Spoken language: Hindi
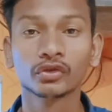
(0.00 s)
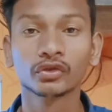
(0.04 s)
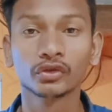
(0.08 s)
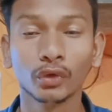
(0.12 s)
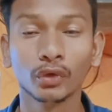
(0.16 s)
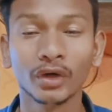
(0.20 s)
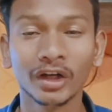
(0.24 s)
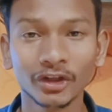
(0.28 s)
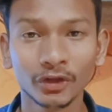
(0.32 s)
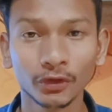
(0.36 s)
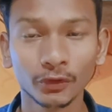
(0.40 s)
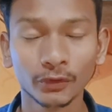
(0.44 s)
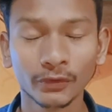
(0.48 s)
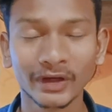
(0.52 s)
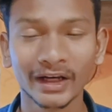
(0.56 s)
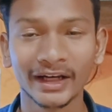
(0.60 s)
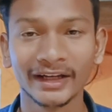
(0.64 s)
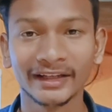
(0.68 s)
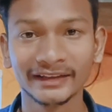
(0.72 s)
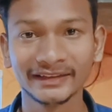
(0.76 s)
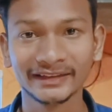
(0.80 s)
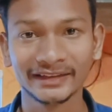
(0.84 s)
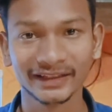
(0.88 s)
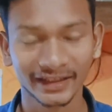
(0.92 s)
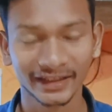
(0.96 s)
सो हेलो
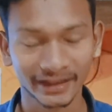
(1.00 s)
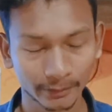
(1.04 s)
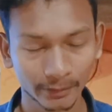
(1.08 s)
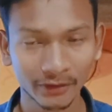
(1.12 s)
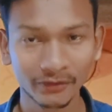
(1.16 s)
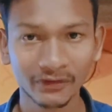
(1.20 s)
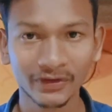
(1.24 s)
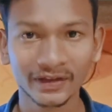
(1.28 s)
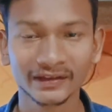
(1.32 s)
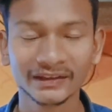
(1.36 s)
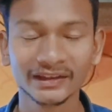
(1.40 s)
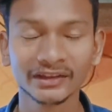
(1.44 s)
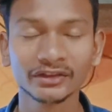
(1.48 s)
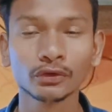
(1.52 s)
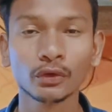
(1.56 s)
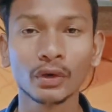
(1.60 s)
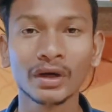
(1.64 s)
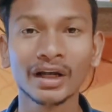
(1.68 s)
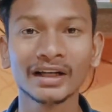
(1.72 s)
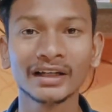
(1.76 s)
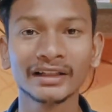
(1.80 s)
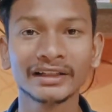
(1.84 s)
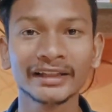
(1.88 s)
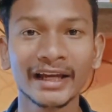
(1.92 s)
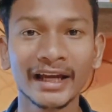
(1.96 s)
फ्रेंड्स एक बार फिर से
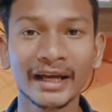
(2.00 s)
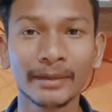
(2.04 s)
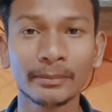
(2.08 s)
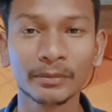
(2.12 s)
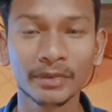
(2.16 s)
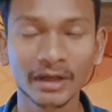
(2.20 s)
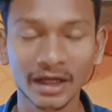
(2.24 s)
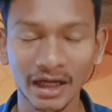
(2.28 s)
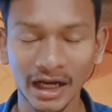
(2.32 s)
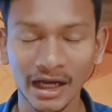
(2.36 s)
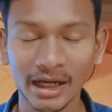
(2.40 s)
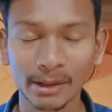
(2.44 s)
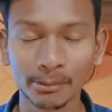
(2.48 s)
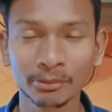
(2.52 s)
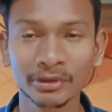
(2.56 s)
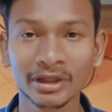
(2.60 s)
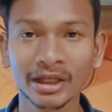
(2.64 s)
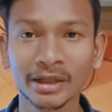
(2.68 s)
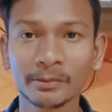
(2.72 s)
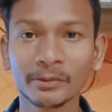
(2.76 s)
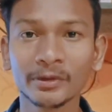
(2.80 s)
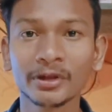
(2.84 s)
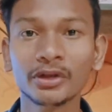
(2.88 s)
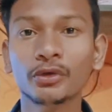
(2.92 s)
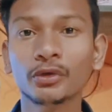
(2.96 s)
स्वागत है आपका आपके
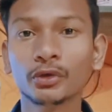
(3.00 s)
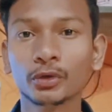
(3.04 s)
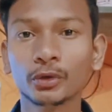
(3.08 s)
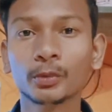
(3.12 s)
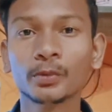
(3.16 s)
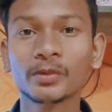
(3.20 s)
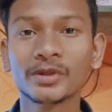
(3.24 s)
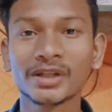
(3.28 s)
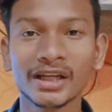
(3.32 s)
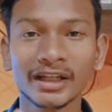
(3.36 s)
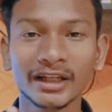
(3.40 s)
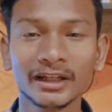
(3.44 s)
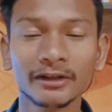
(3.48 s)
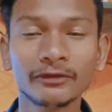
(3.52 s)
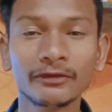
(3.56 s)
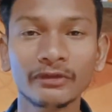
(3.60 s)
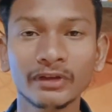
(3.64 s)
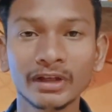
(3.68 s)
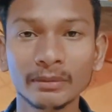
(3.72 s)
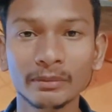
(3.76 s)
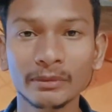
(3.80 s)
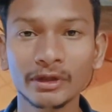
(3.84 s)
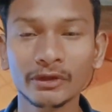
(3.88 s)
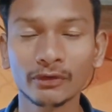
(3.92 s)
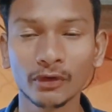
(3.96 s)
अपने यूट्यूब चैनल
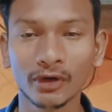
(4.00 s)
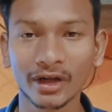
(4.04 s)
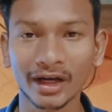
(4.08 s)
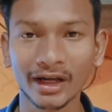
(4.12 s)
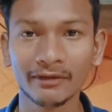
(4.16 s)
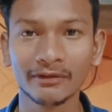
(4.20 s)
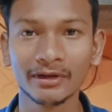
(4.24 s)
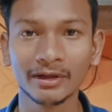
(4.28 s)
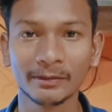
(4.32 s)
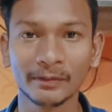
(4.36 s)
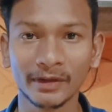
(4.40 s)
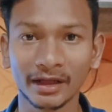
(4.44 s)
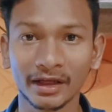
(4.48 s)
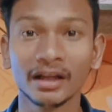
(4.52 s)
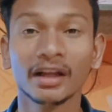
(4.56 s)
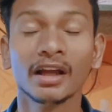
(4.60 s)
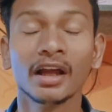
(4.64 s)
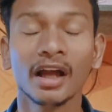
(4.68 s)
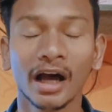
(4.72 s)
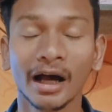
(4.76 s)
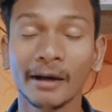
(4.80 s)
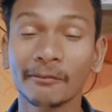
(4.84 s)
फिल्मी फॉर एवर पर